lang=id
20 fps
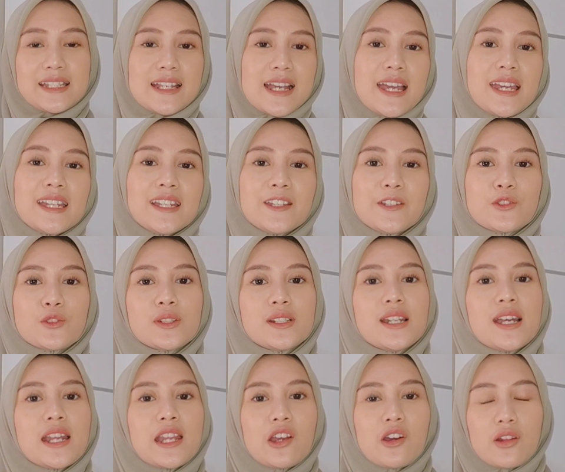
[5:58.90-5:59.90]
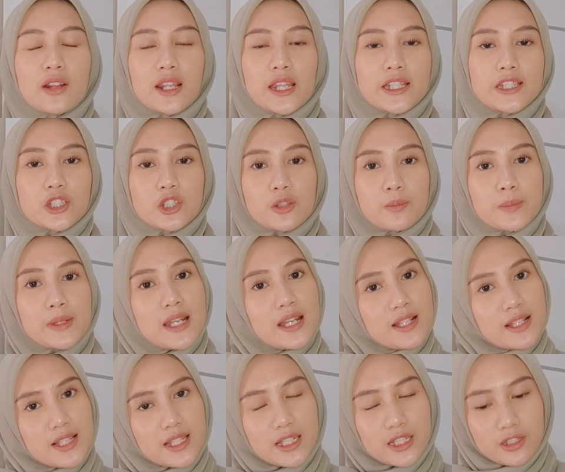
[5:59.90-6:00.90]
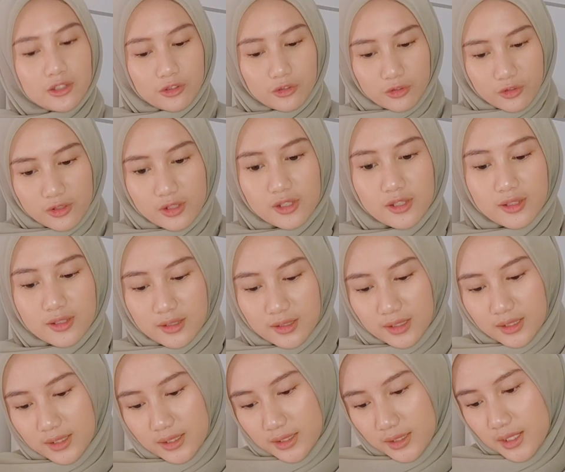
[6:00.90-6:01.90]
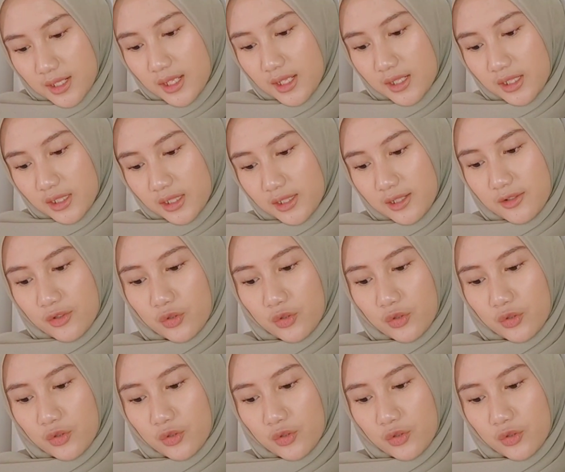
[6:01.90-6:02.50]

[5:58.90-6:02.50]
harga ini juga dari online shop Dashi Shoes Dashi